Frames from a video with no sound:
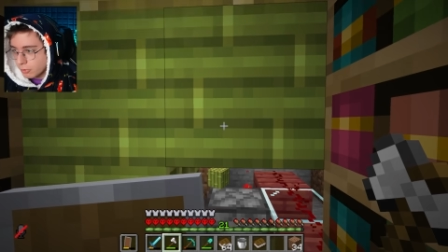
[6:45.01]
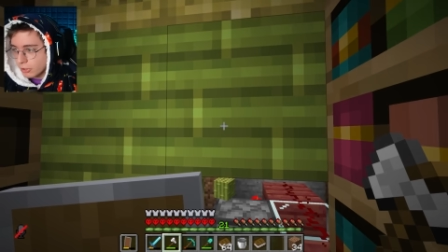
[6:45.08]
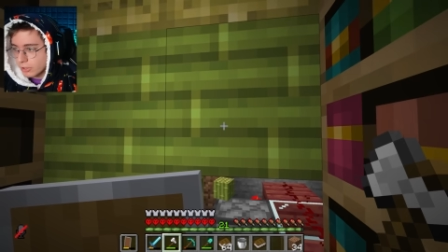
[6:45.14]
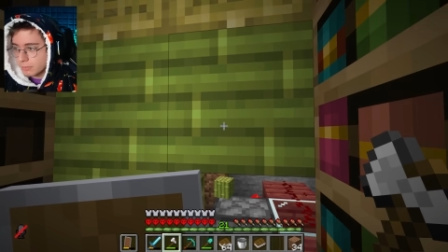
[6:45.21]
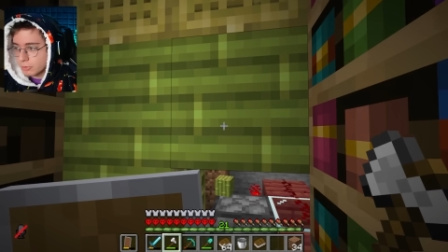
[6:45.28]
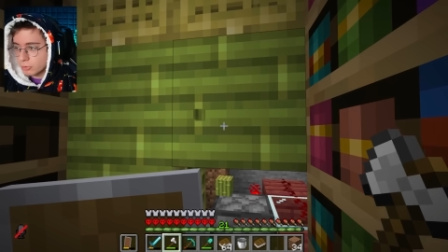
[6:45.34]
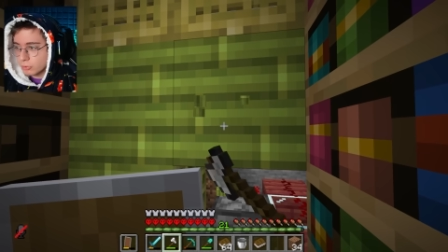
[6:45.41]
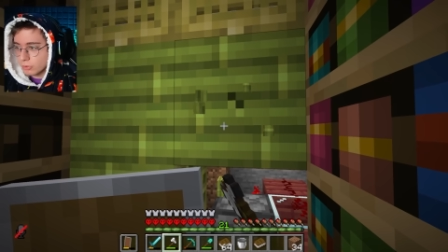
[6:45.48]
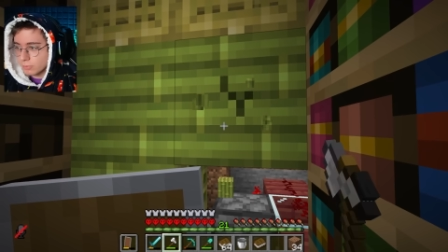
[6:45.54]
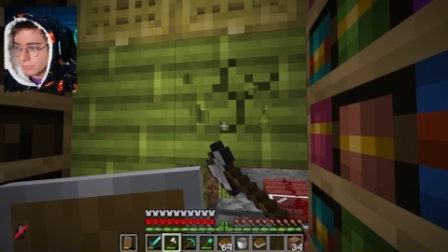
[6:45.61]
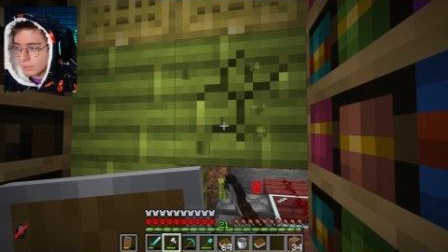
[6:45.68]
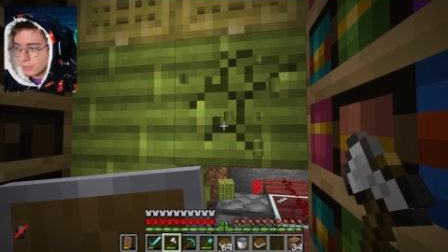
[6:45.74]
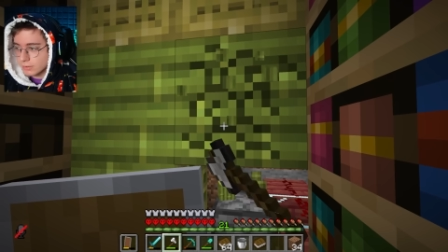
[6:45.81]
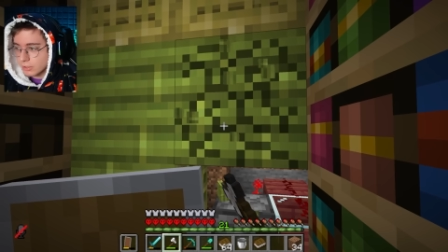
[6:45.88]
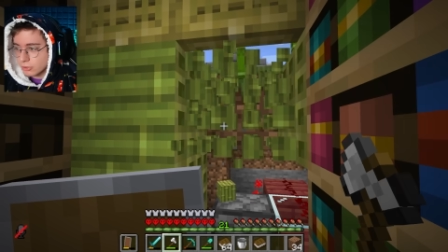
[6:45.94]
Böyle bir
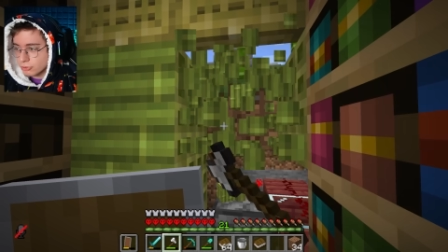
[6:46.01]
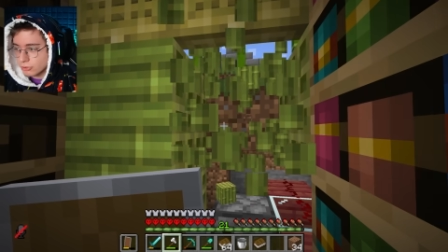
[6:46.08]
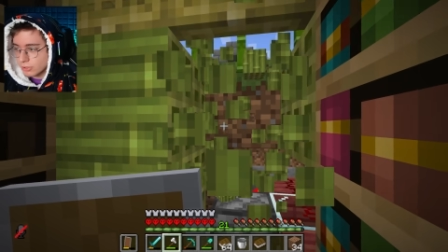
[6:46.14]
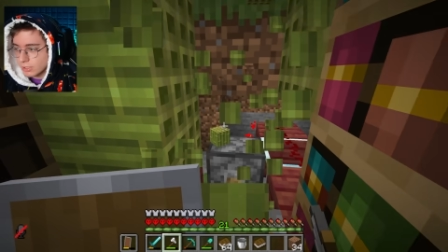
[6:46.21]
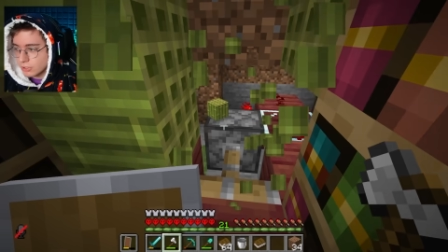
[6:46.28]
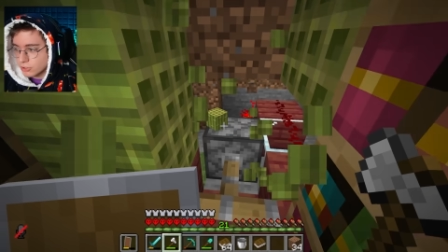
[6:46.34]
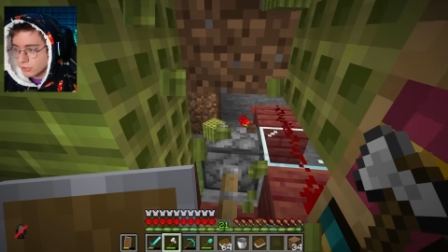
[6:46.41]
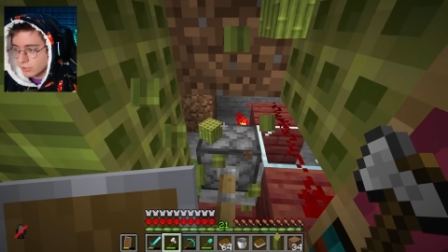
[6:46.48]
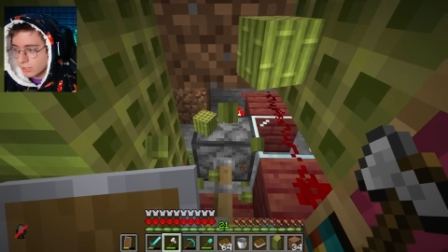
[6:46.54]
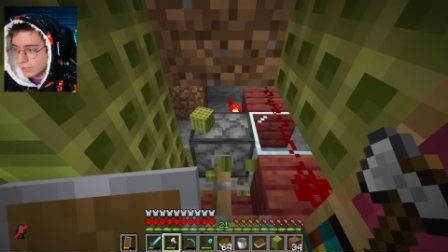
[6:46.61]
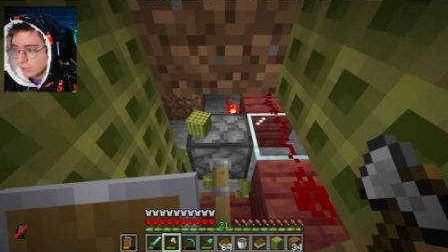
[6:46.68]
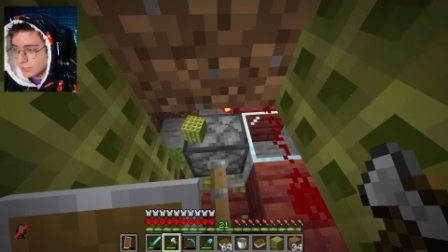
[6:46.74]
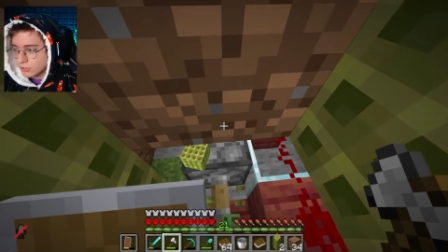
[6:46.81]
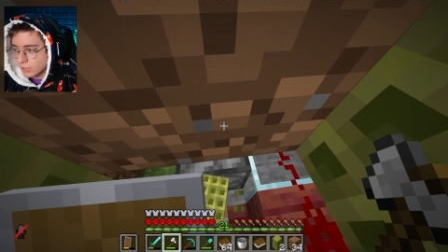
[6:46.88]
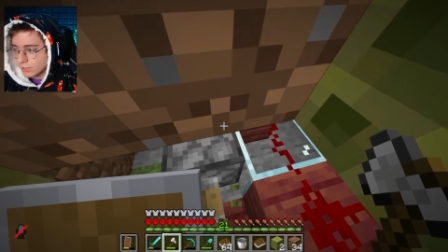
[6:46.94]
durumda hatta şöyle içine
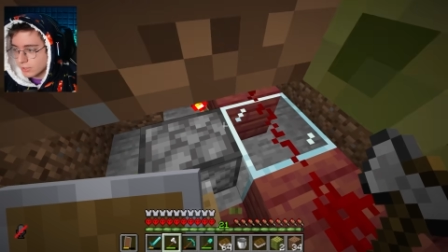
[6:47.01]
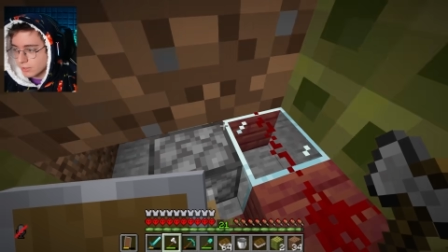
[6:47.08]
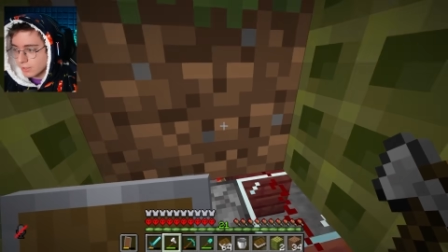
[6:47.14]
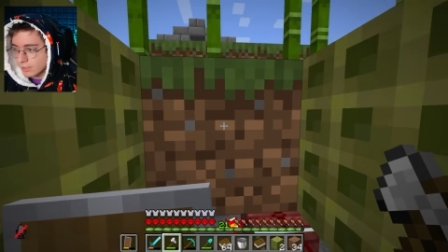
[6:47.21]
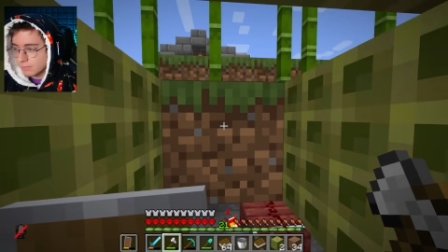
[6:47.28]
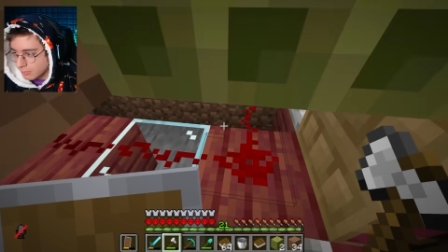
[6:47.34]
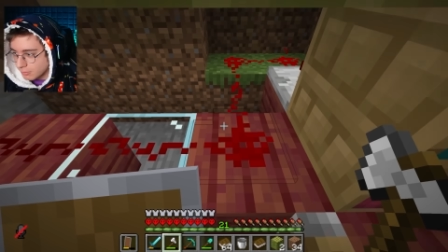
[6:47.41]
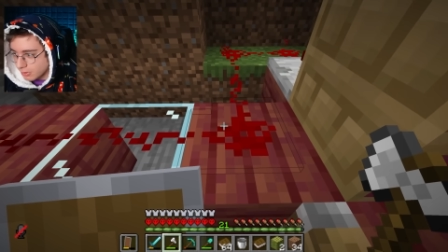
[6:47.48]
iyice girelim.